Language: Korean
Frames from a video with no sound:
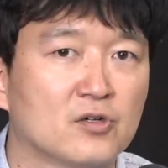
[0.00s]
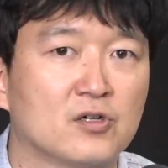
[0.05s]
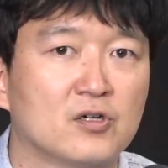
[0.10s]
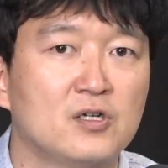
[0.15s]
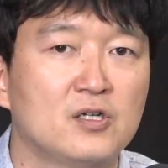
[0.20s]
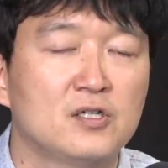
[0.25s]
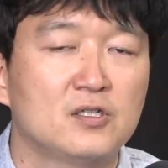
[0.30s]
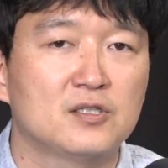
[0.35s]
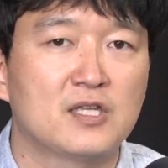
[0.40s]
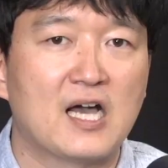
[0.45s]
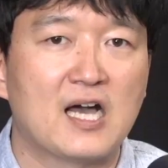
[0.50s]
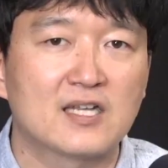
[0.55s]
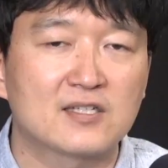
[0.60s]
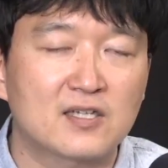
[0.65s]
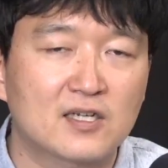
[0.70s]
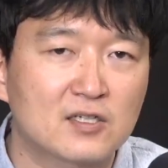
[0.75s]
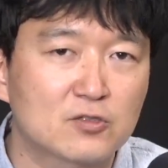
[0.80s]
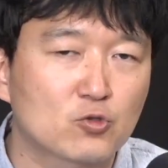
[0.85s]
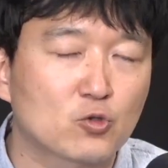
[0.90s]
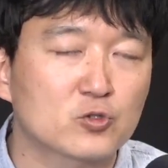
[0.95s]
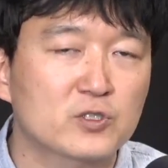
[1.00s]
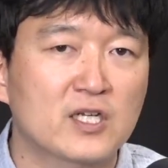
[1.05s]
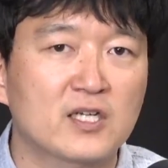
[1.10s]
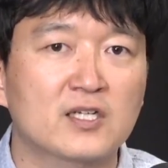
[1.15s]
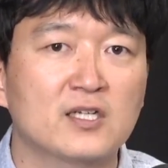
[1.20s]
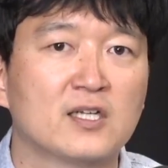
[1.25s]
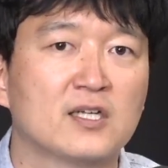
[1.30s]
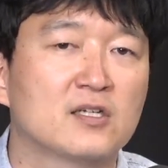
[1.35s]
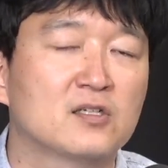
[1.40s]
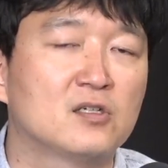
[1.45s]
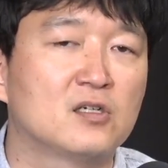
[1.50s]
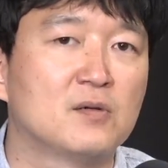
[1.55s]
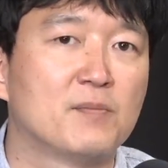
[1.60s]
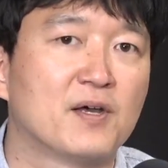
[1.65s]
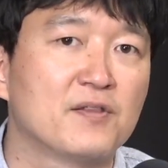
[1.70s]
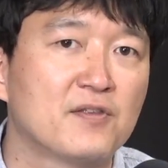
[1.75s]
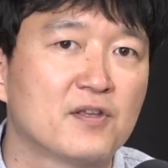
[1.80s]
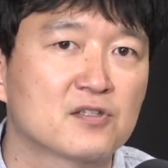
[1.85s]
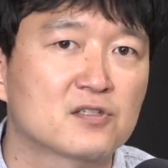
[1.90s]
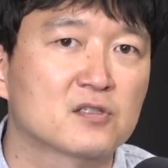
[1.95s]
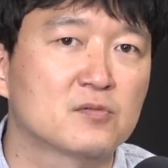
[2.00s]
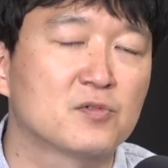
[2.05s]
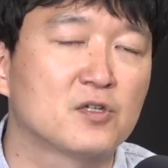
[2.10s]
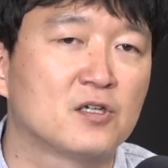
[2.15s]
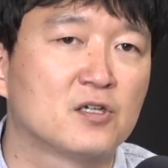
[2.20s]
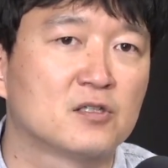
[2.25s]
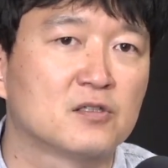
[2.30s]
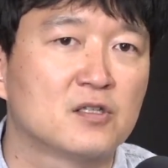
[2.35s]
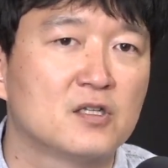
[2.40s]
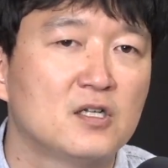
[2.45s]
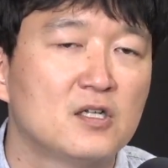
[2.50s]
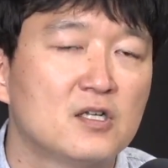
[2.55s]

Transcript: 네. 근데 아사리 초장에 그걸 만났으면